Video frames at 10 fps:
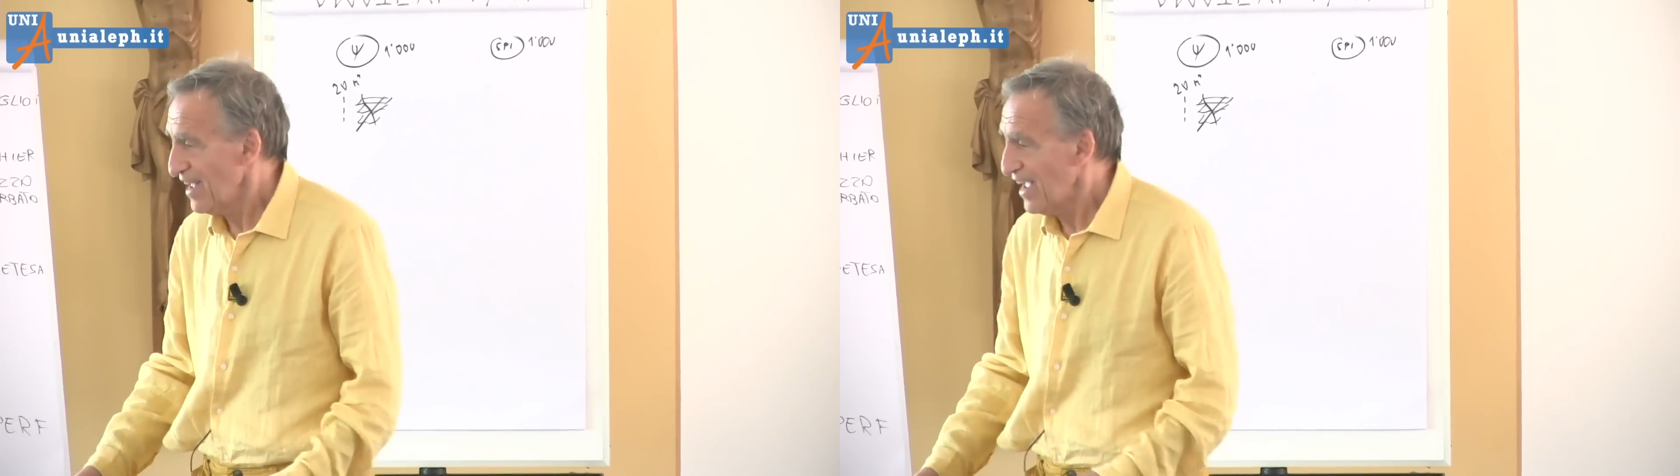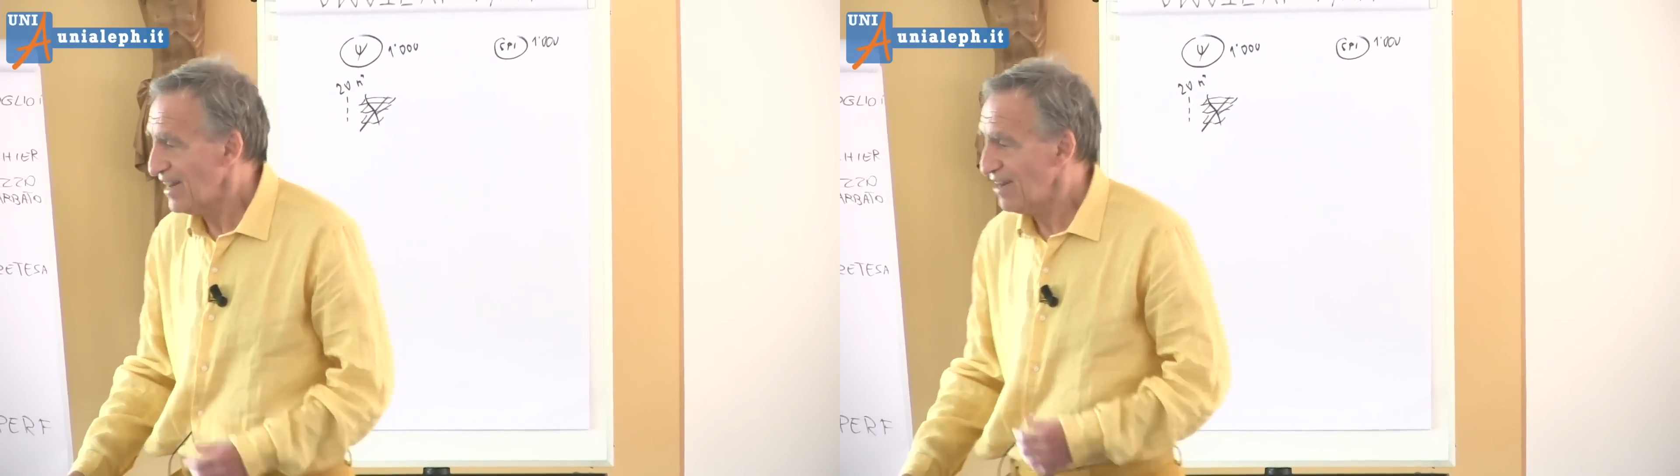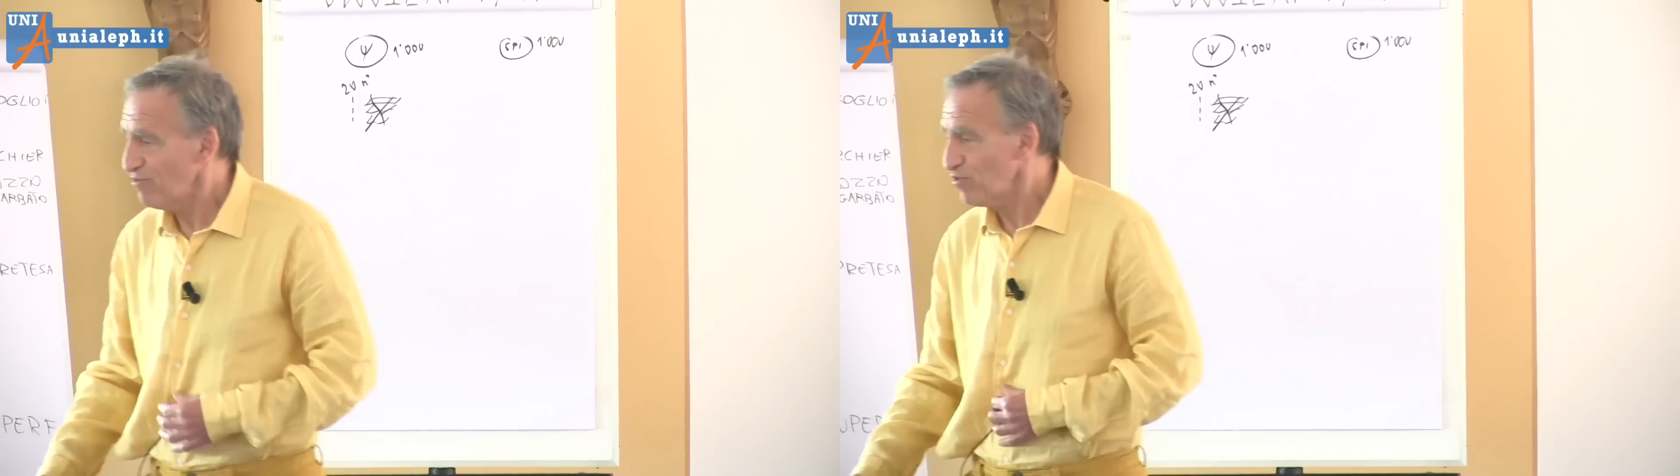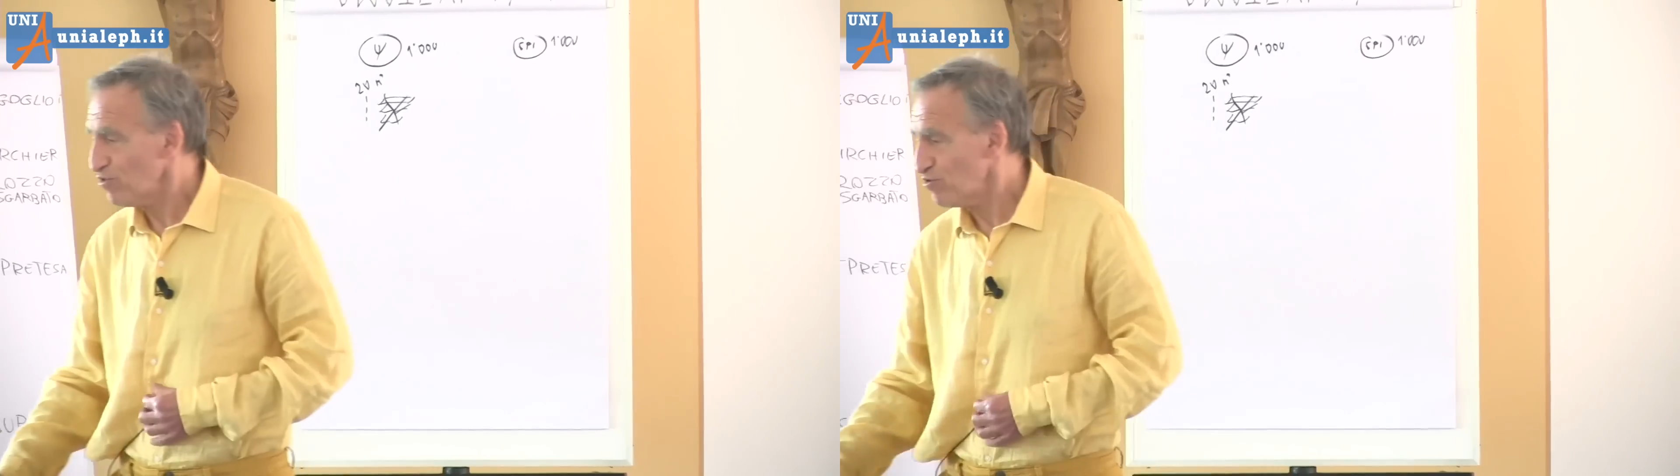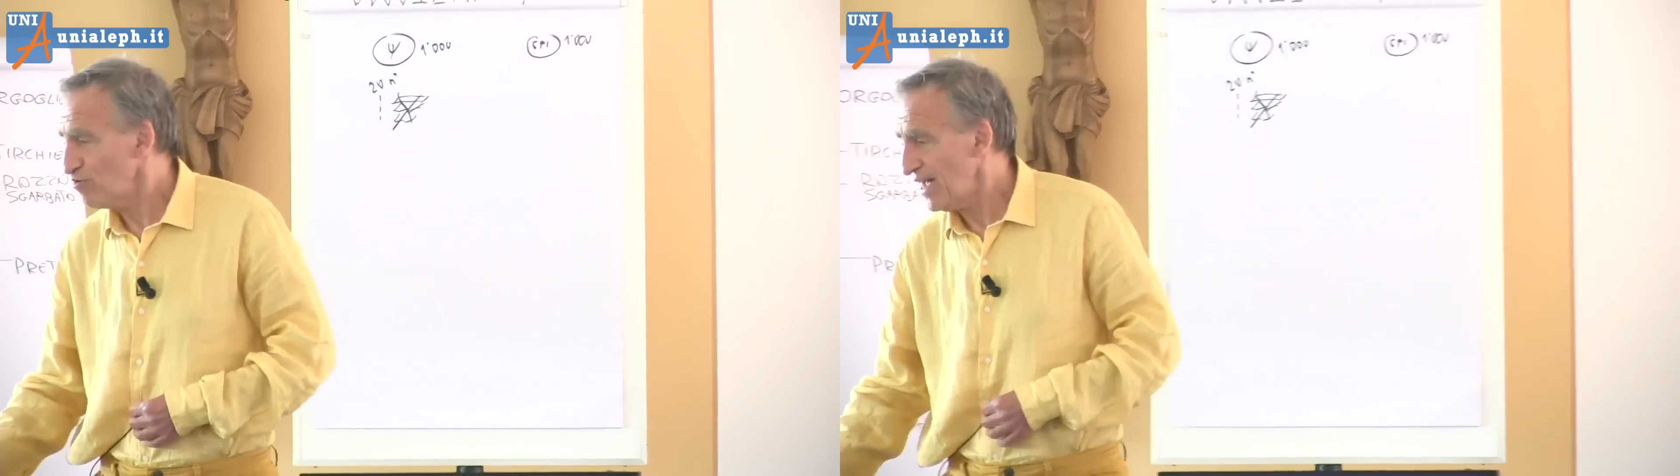è il lavoro
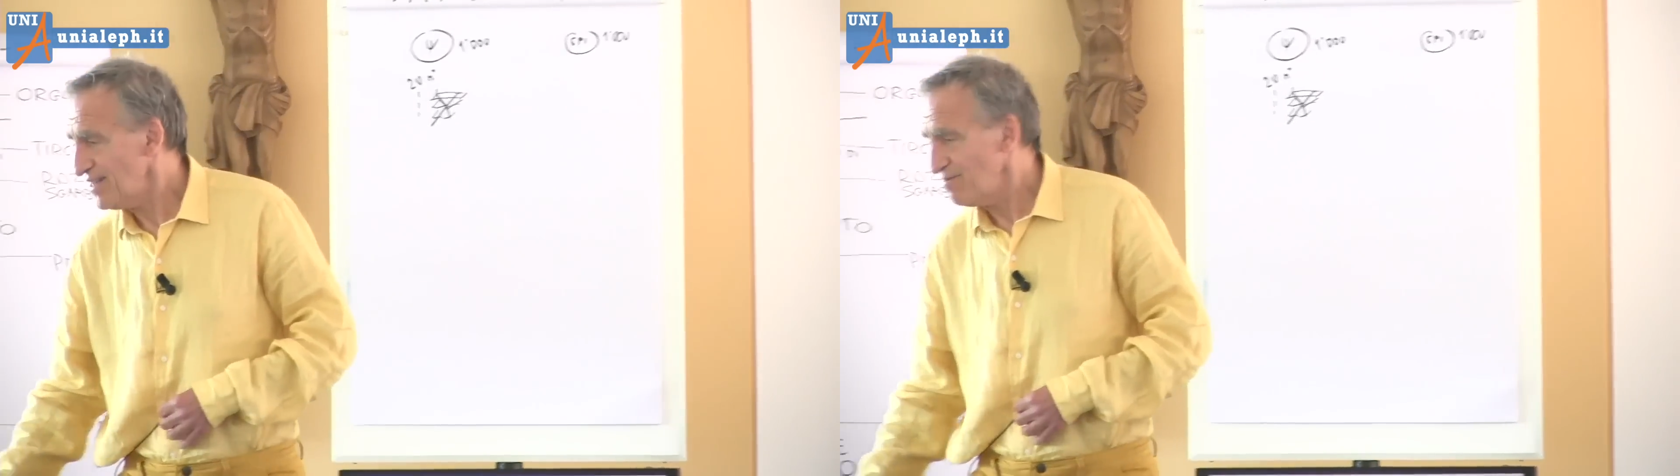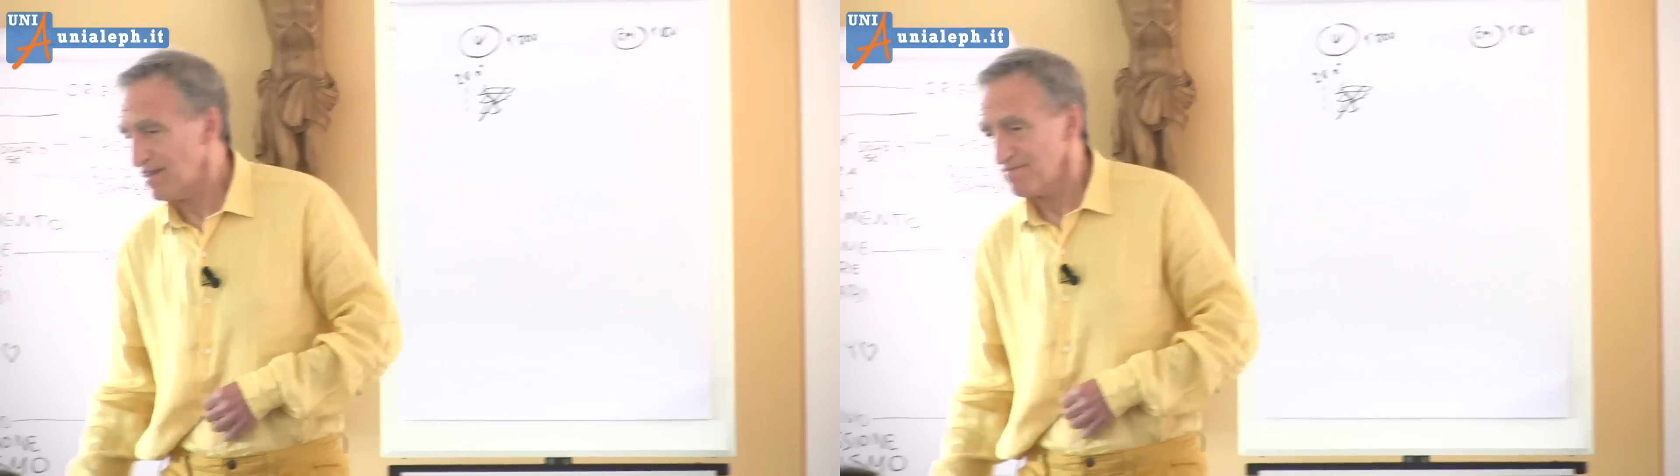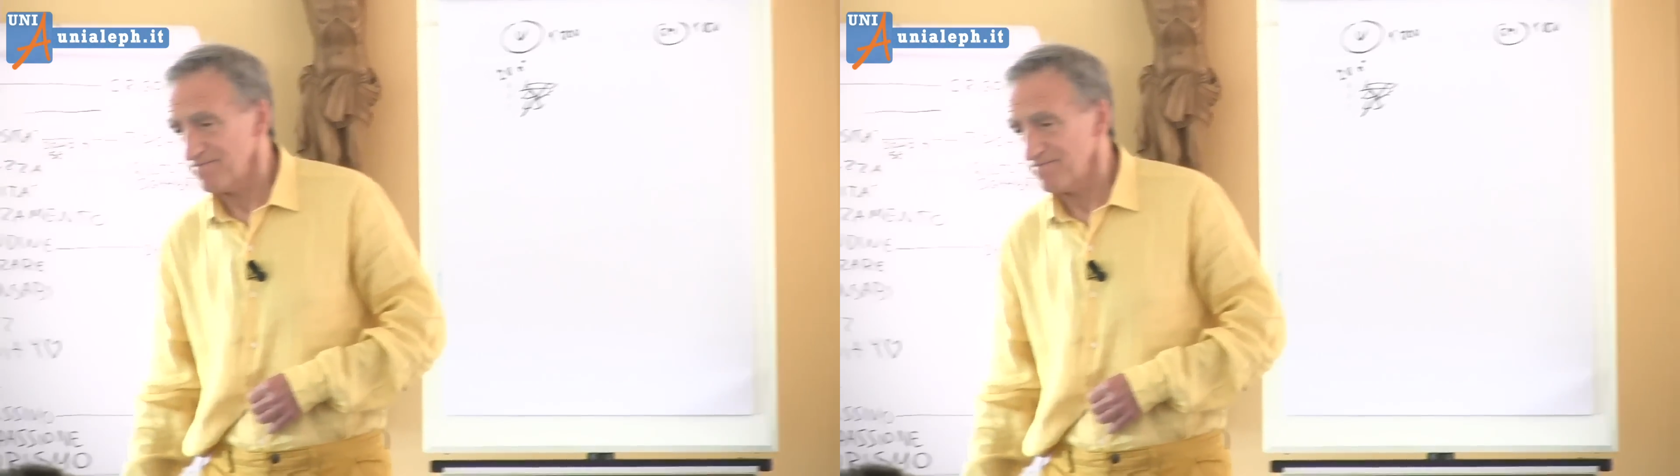sull'anima,